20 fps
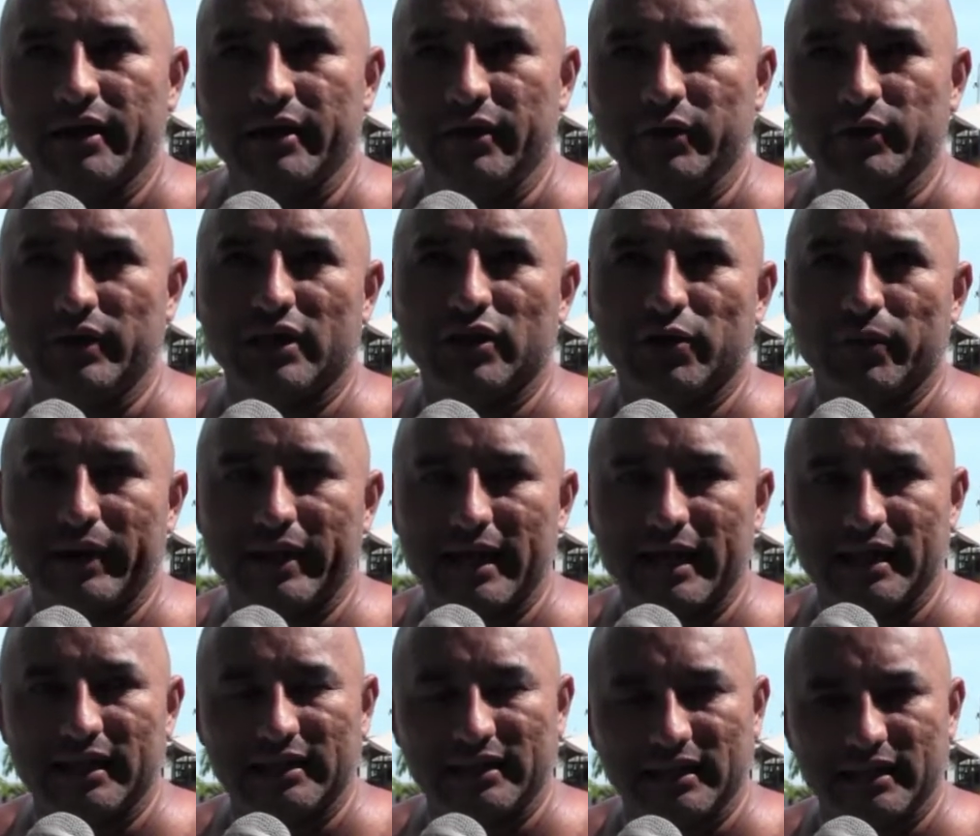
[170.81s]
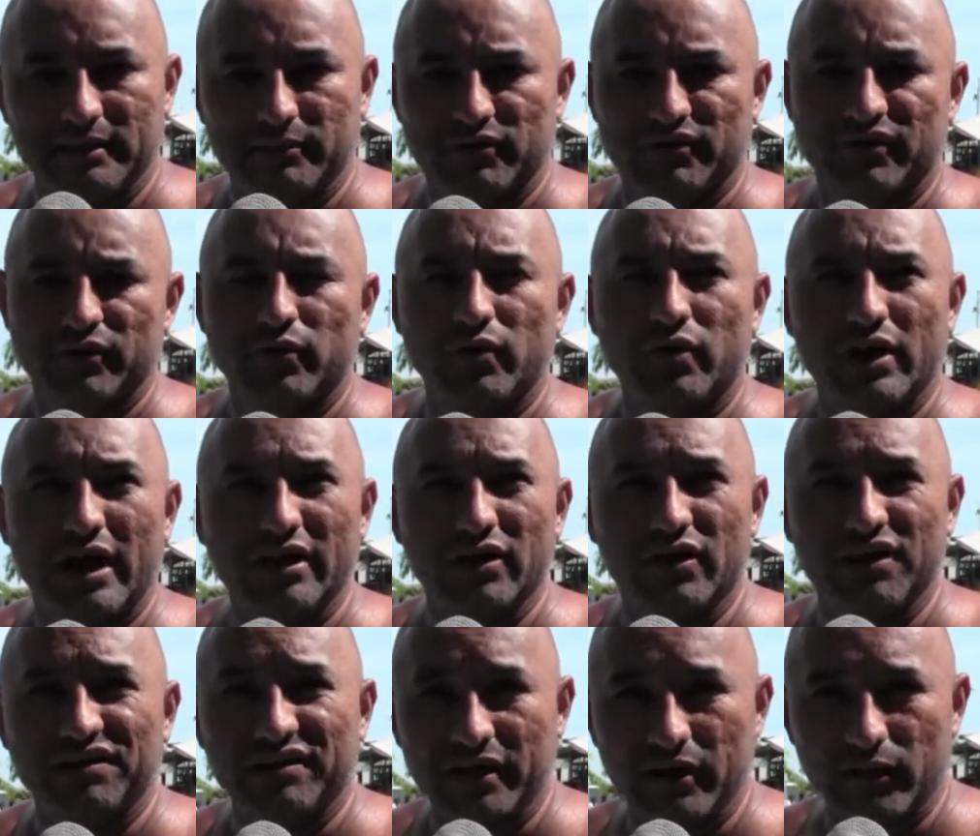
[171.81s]
Y una novedad, tenemos un
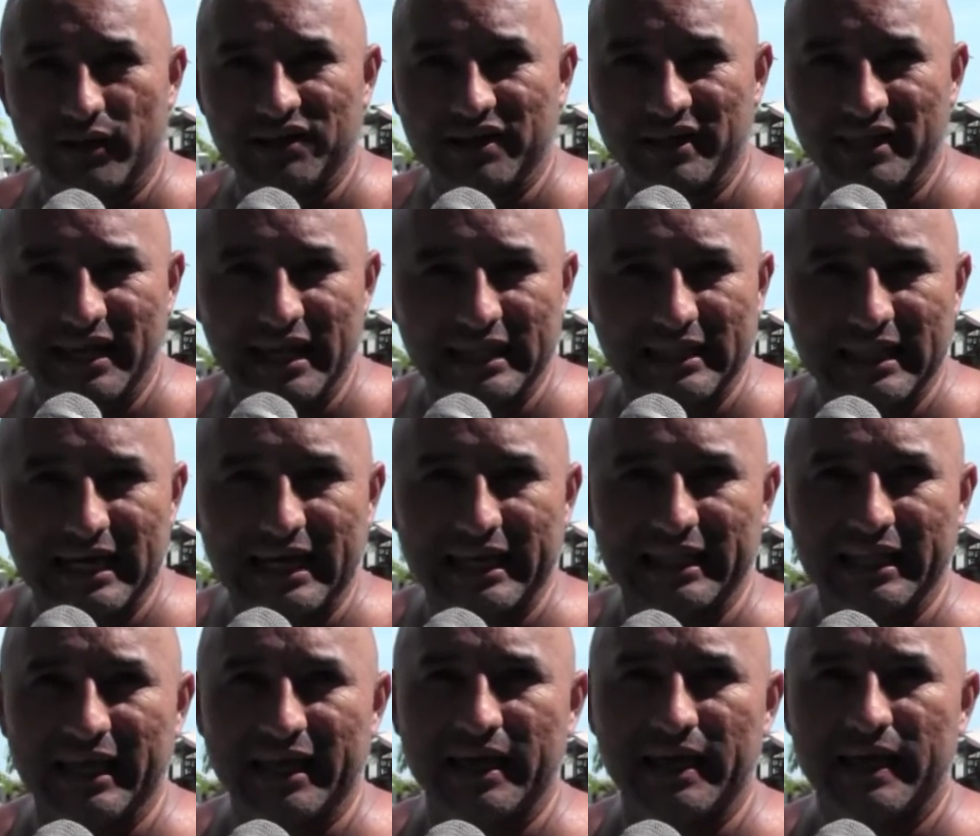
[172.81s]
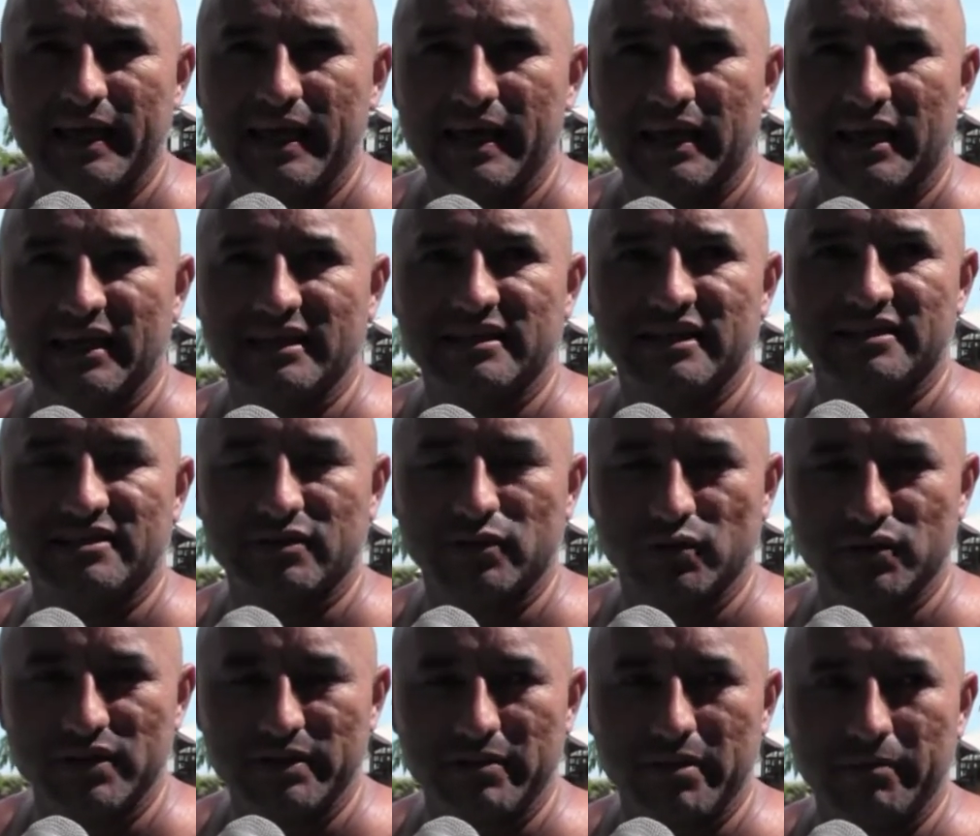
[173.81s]
horario de 5 a 6 de la tarde que es
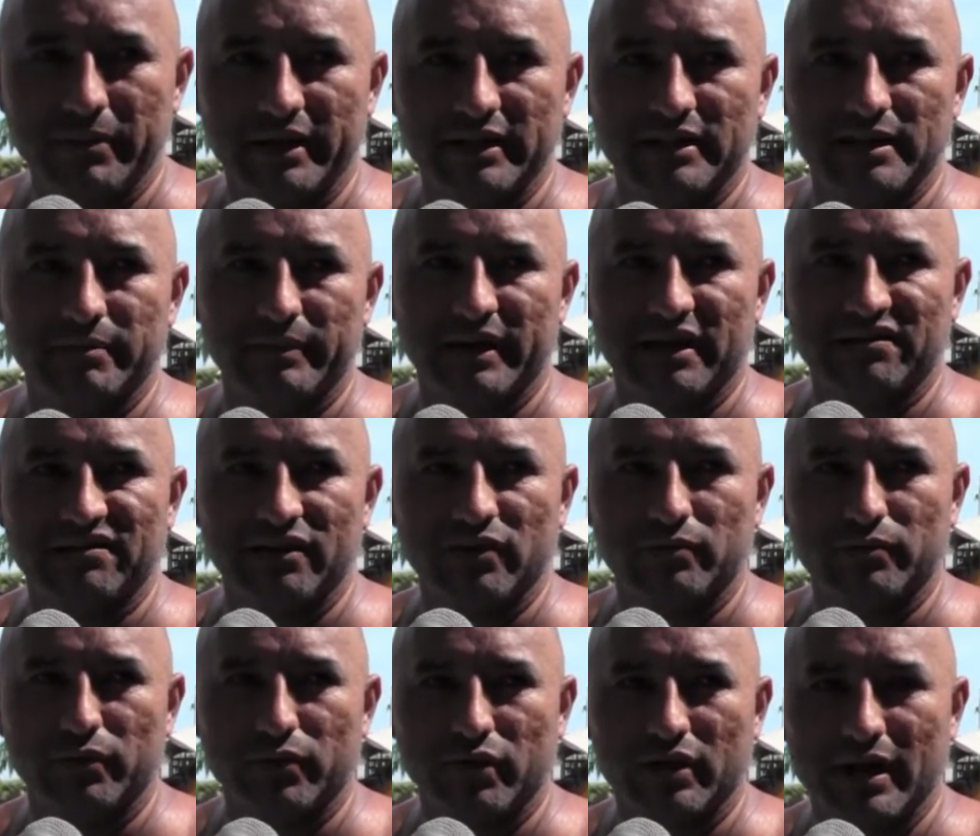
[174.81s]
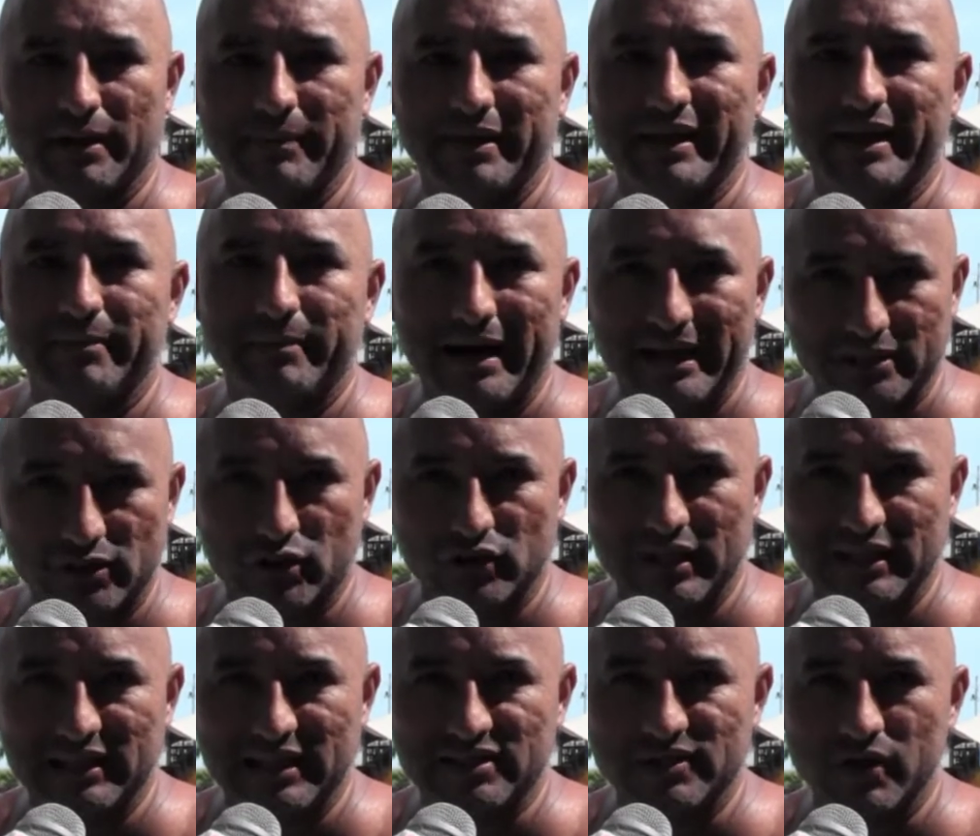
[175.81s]
exclusivamente para hacer un programa de
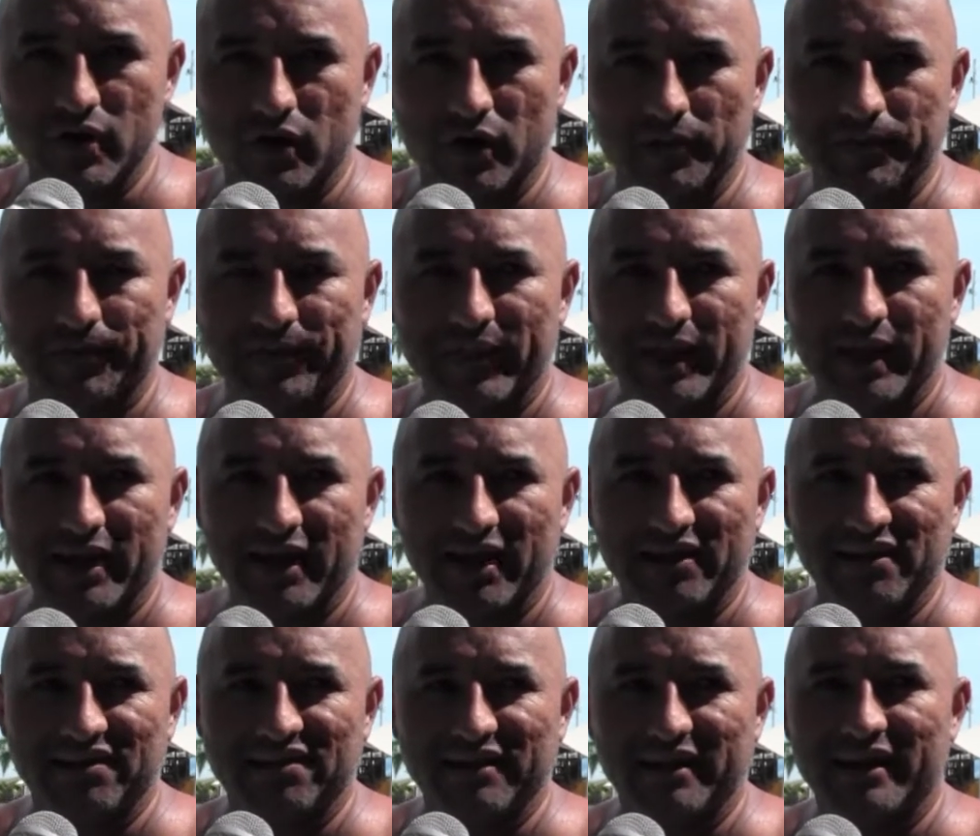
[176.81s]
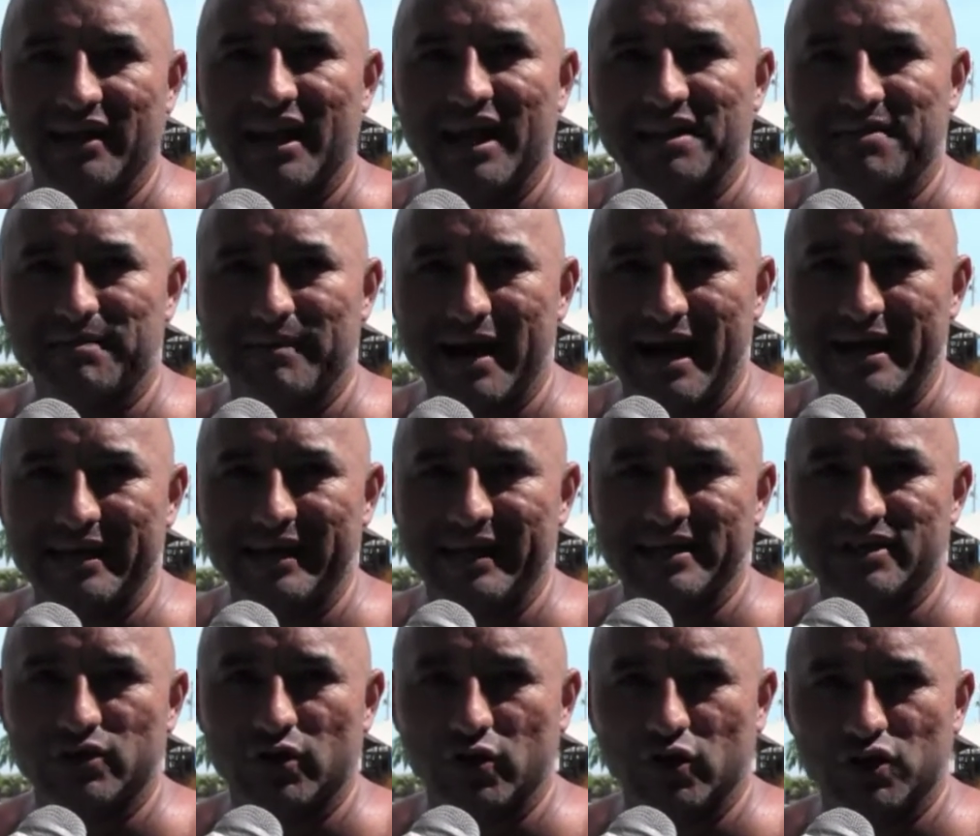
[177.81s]
matronatación, es decir, las
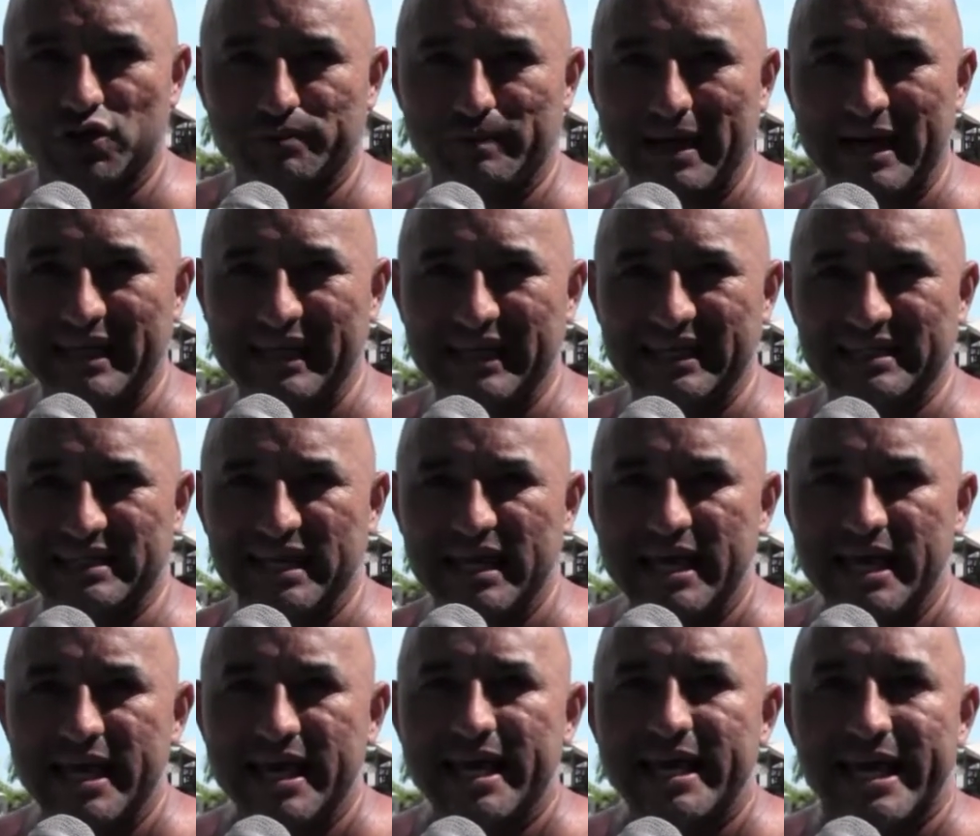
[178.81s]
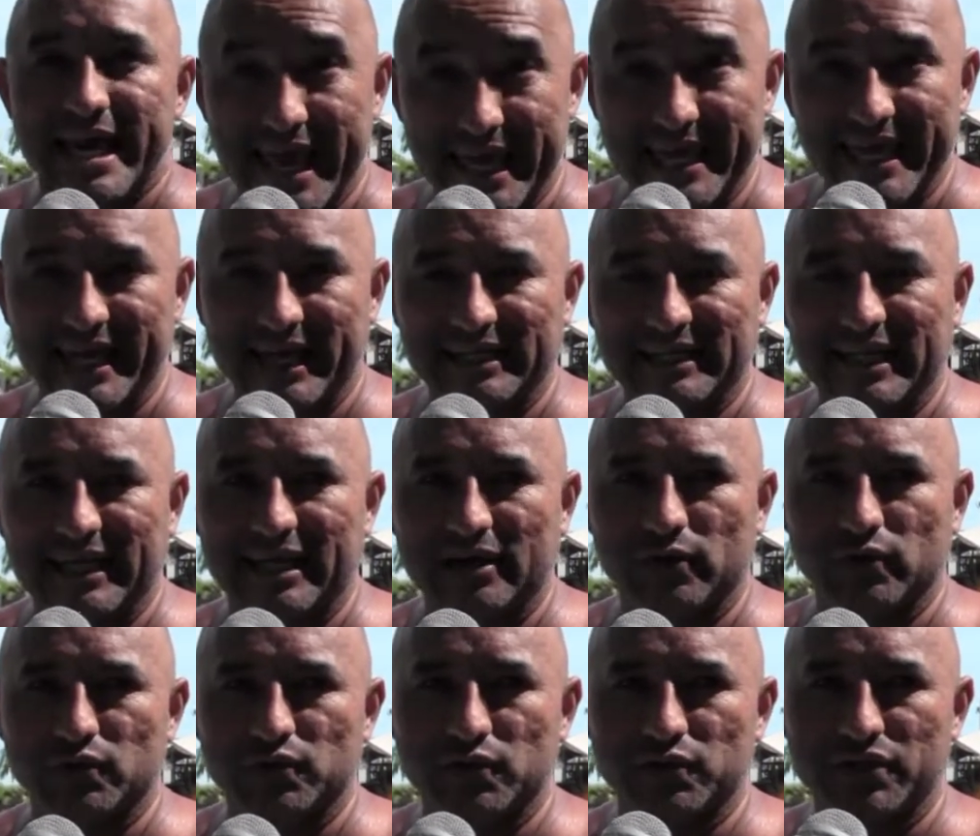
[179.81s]
madres o los padres que quieran
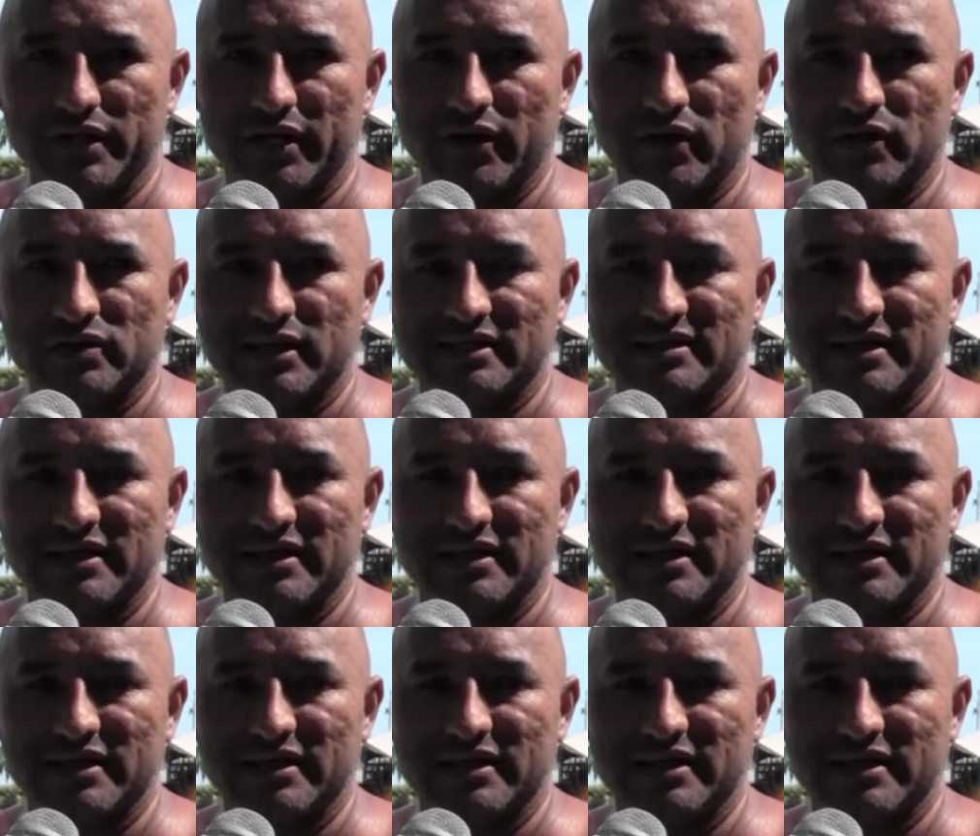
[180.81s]
nadar con sus hijos,